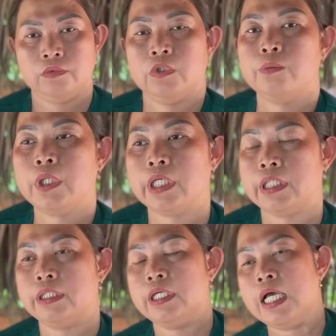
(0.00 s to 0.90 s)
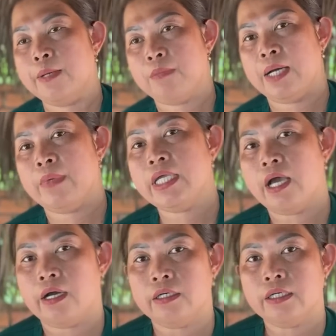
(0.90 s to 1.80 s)
đúng rồi mà bây
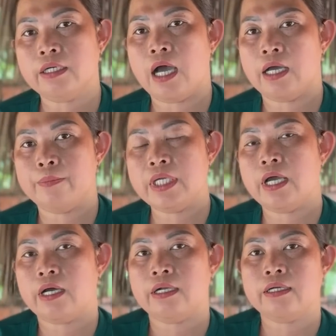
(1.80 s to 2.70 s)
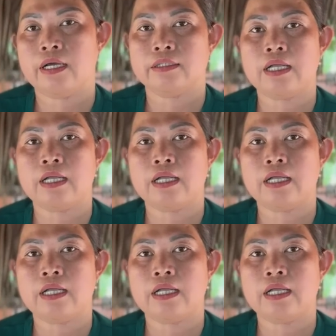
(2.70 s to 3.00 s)
giờ á đời bây giờ nó thật